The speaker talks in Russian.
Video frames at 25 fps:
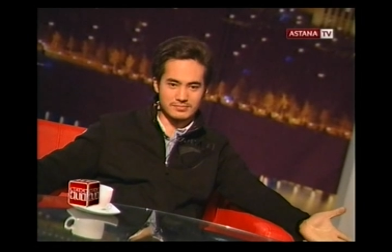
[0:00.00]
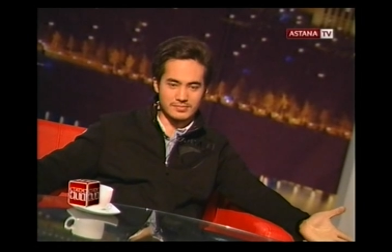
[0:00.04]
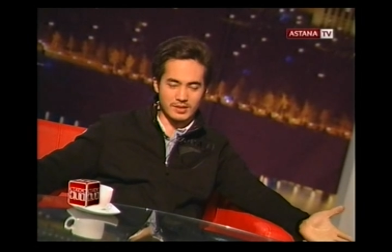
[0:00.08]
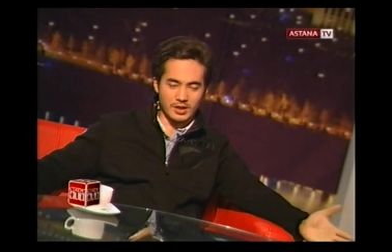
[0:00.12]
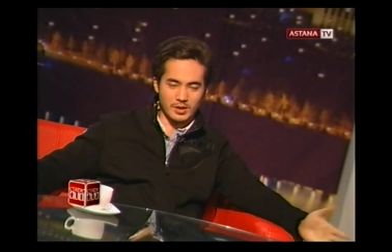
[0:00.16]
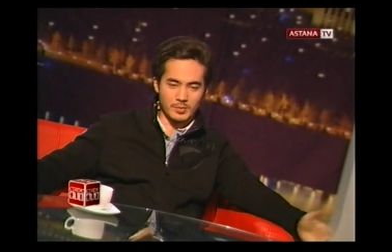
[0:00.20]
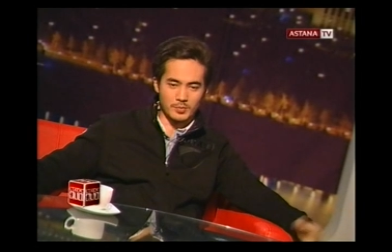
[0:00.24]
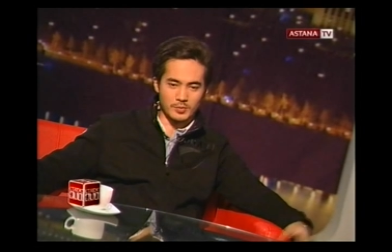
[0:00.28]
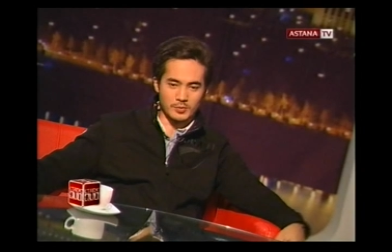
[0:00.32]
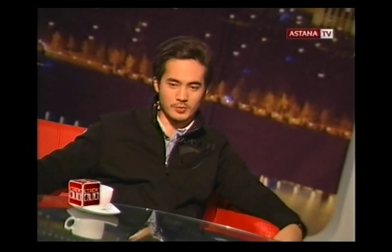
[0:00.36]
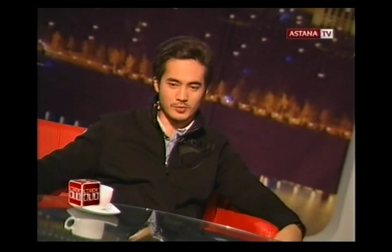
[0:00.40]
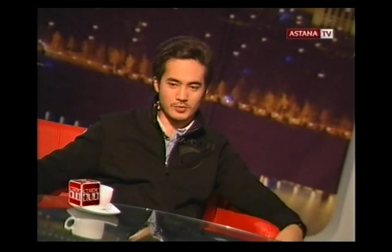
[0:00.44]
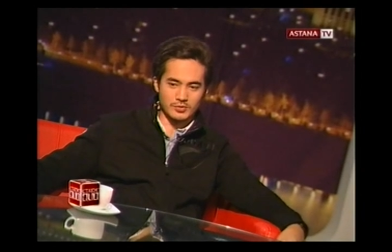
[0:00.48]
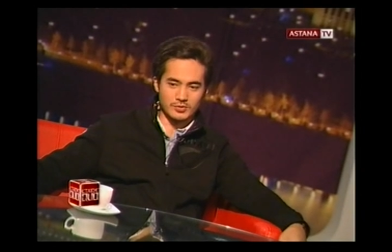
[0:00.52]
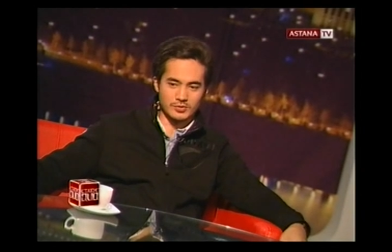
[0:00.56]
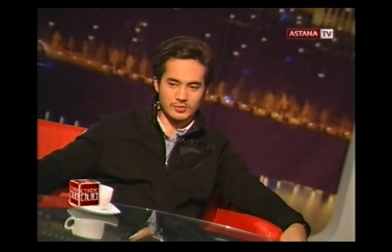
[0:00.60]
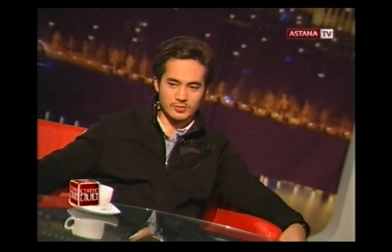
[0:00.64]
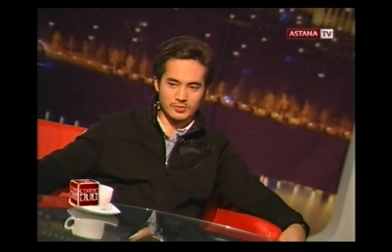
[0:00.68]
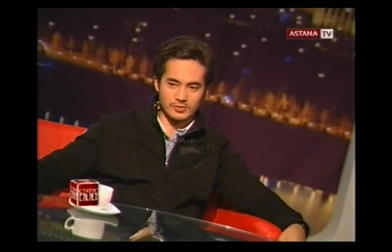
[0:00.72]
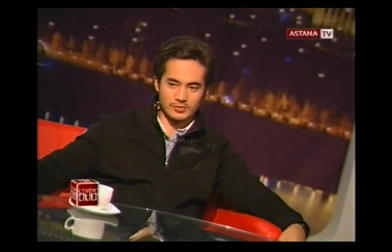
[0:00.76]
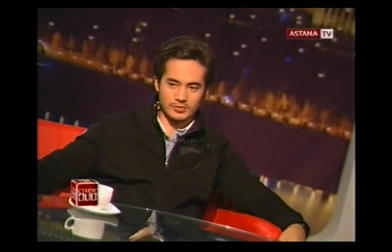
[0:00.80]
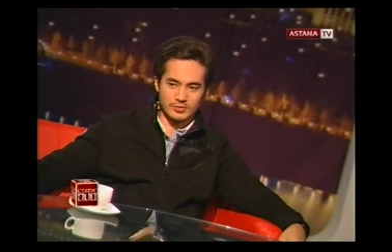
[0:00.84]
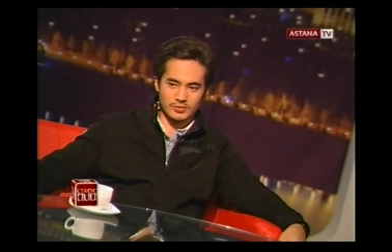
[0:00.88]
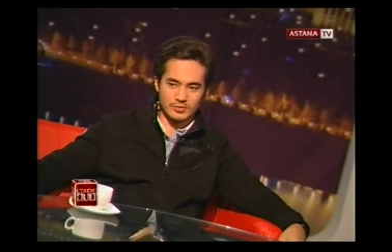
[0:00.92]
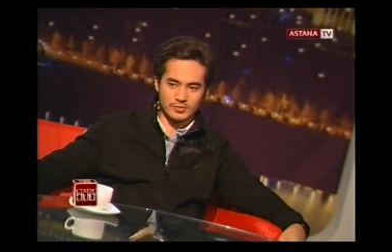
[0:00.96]
так
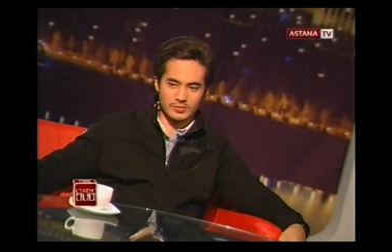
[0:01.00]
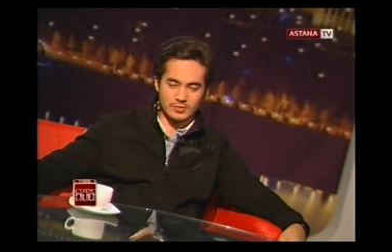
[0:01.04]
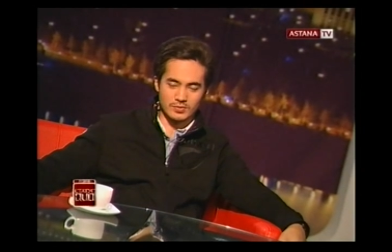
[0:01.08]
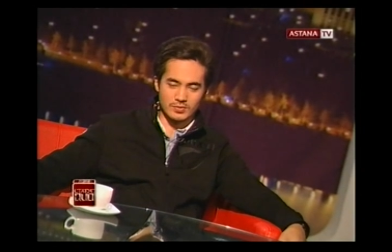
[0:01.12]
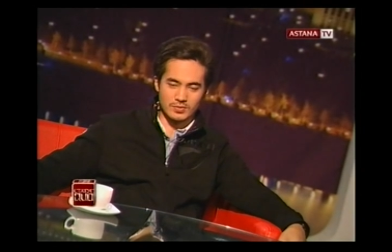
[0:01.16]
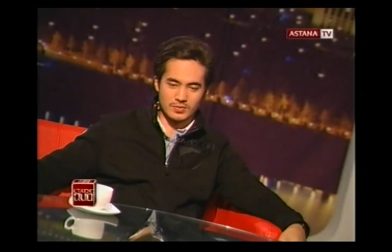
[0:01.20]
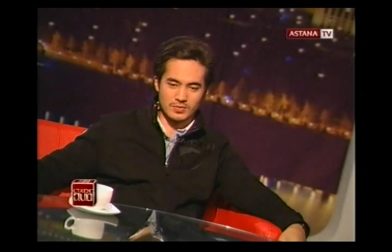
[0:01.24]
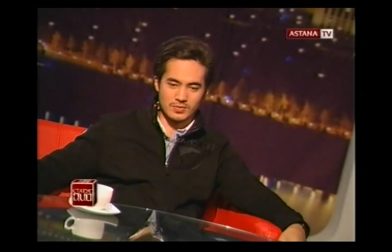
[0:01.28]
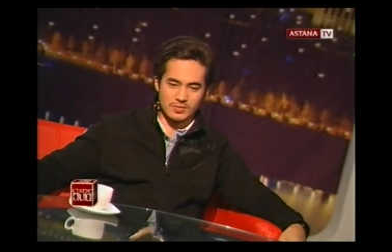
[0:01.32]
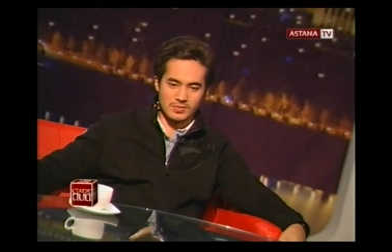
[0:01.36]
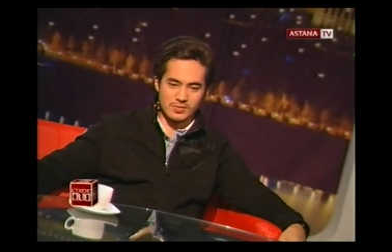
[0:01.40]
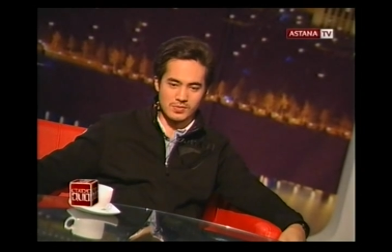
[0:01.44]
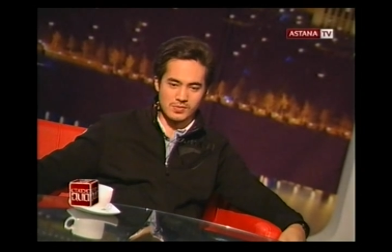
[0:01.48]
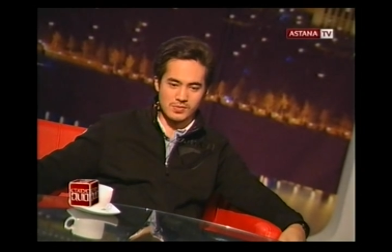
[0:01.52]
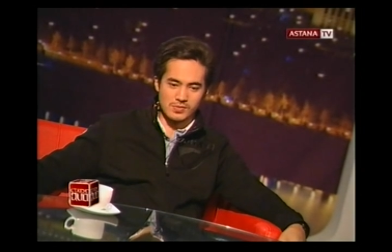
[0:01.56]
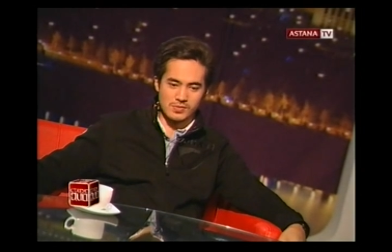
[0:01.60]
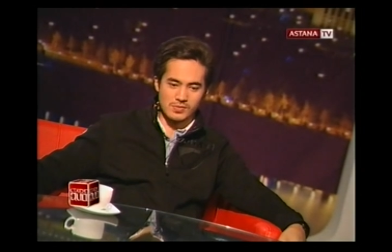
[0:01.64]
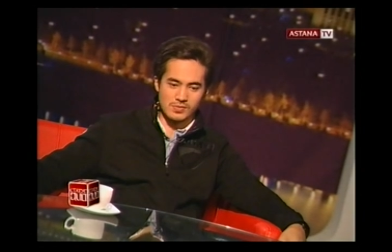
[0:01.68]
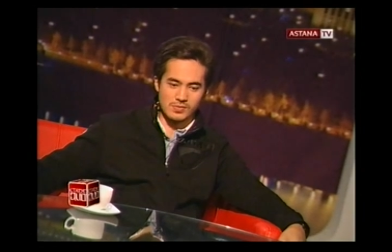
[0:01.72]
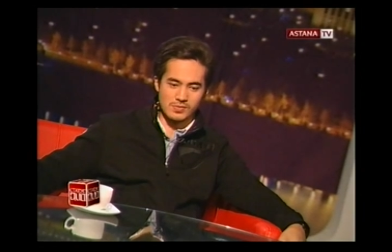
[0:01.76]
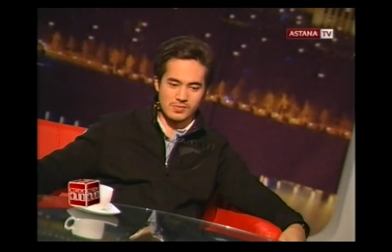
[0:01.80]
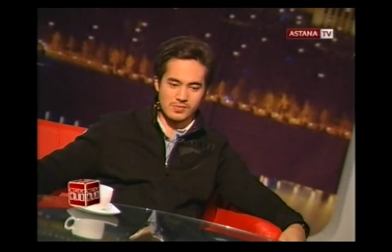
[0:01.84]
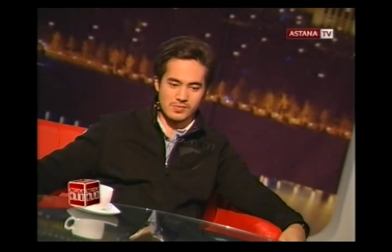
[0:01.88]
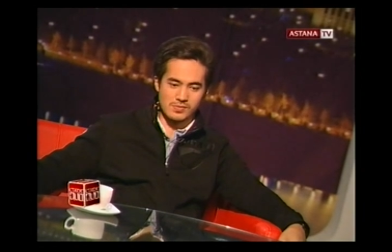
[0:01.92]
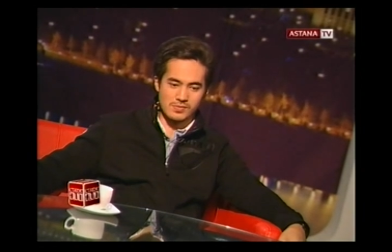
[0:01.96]
получилось,
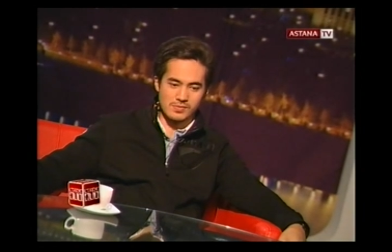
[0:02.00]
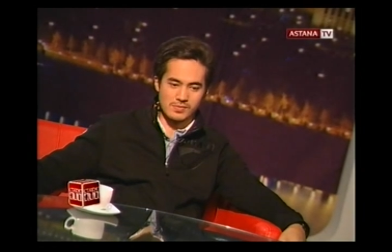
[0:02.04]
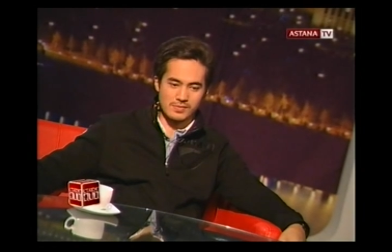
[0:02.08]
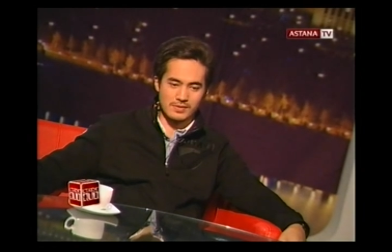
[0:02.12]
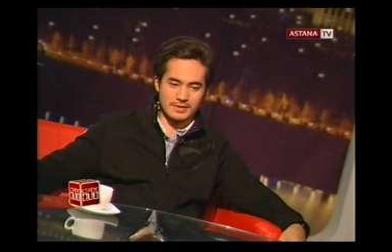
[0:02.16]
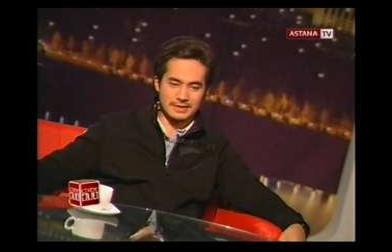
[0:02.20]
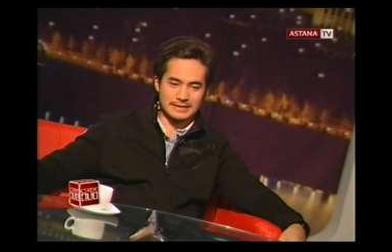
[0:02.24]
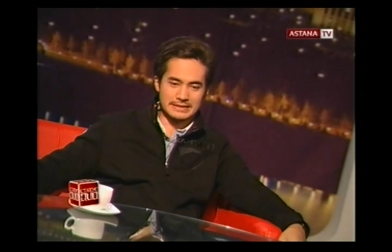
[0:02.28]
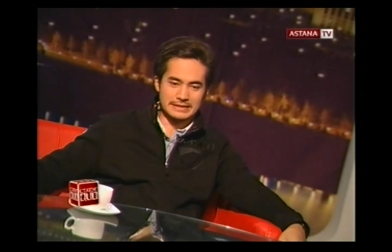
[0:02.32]
что